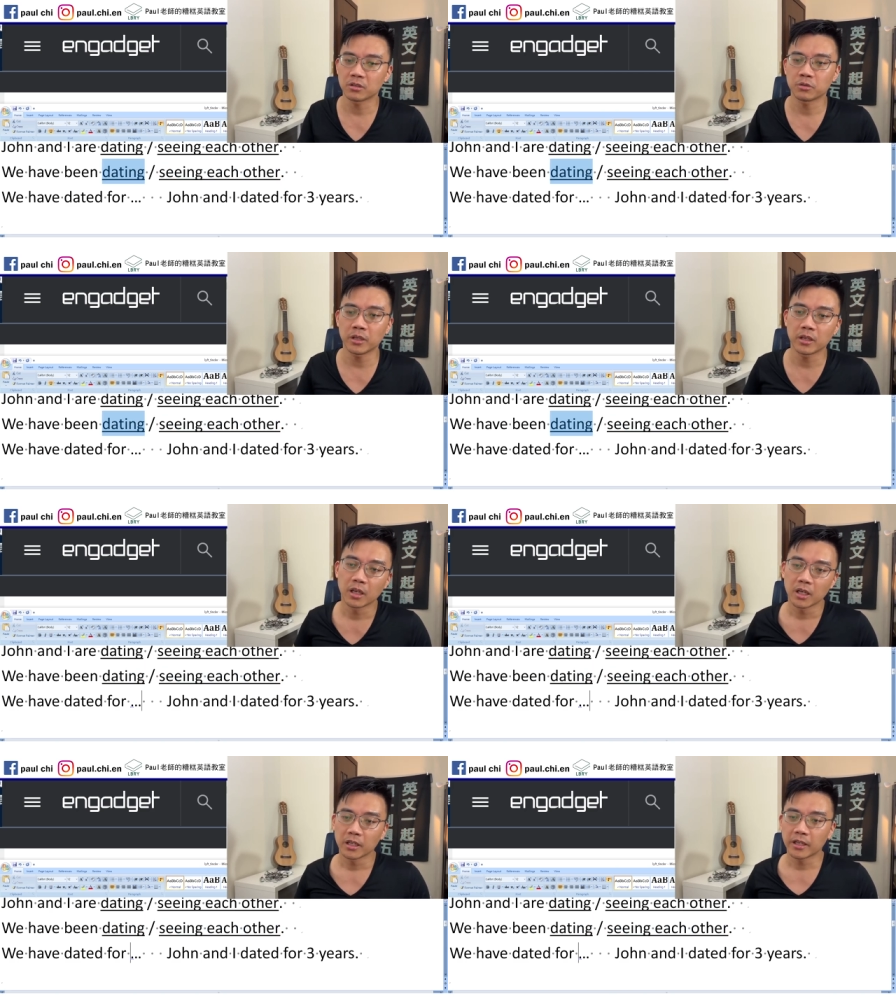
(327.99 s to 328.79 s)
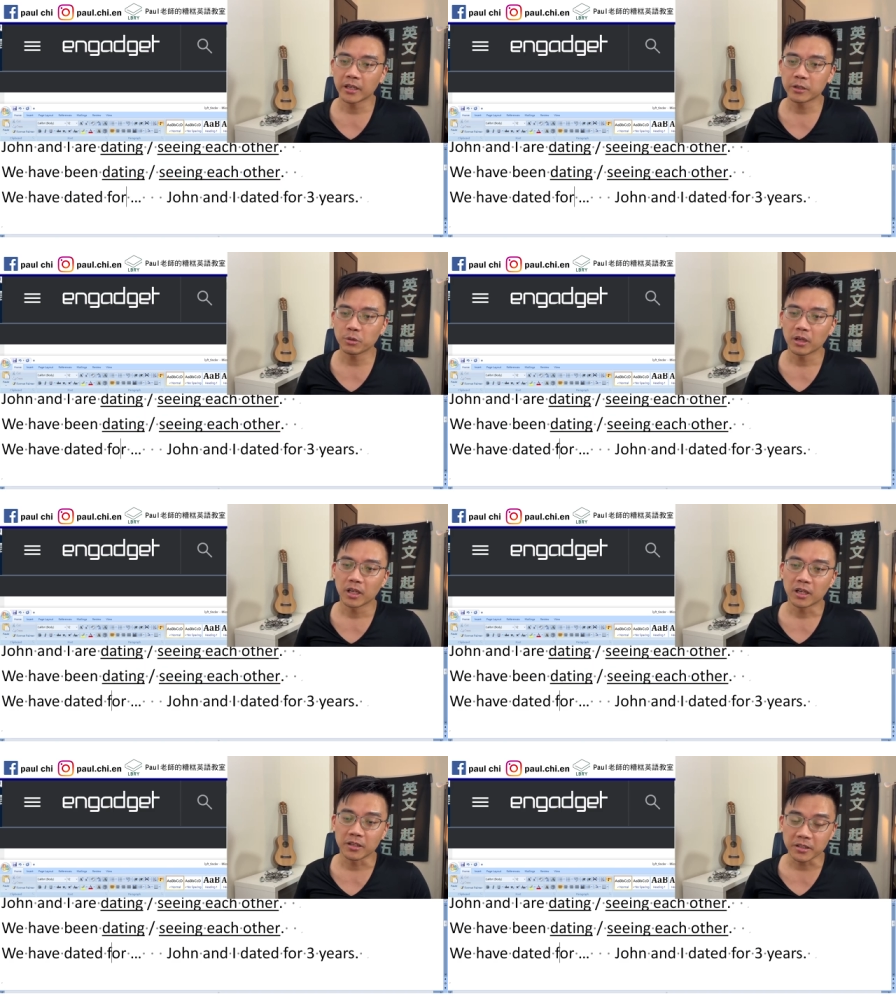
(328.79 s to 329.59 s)
所以你可以说，
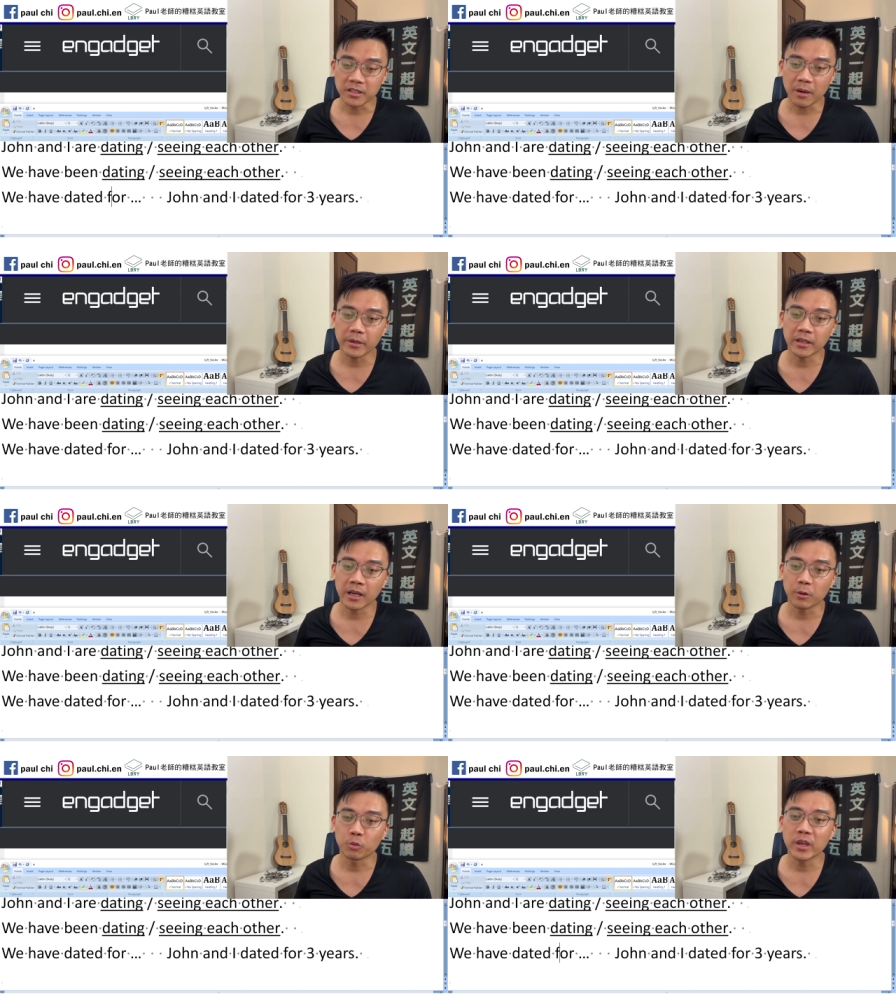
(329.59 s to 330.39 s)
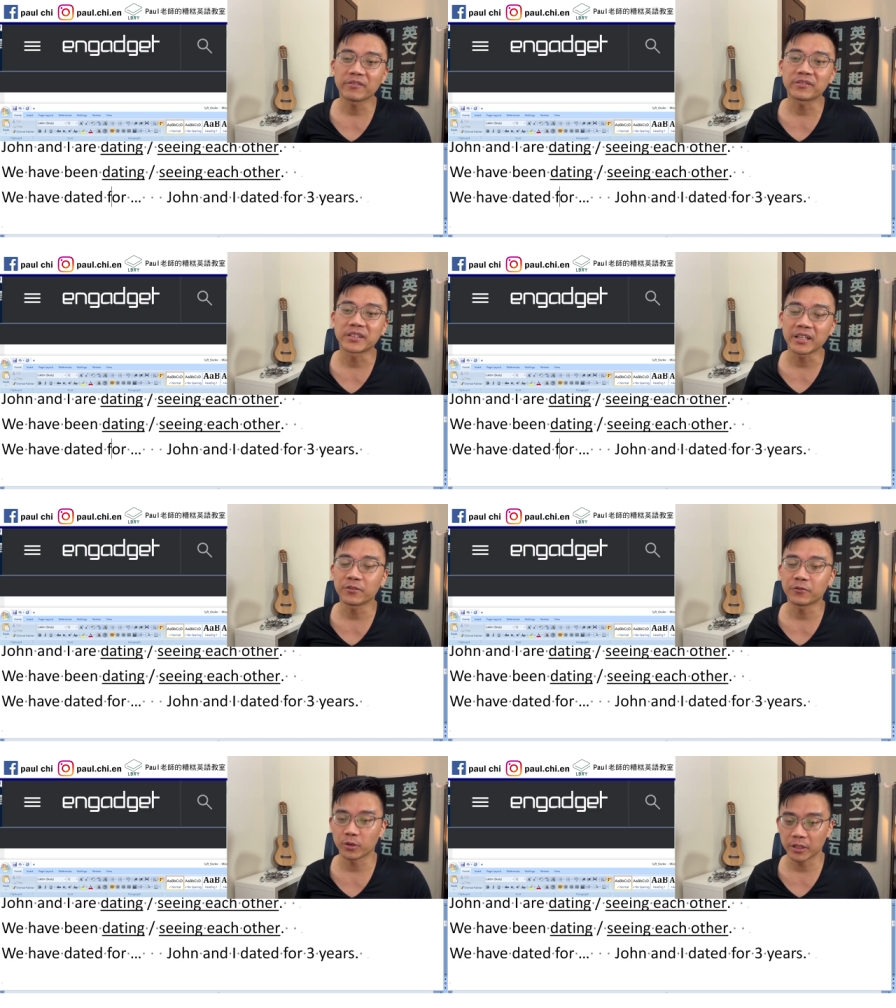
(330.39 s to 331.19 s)
可是下面你看，We have
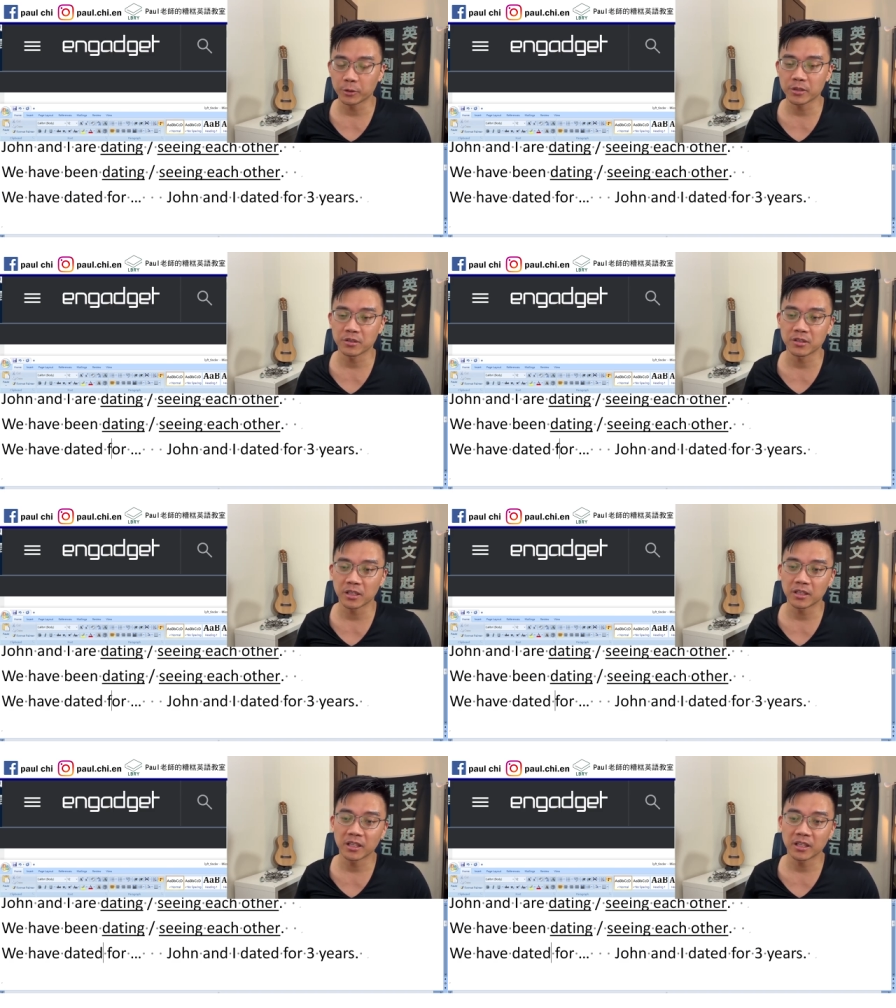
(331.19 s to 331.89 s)
dated for 一段时间，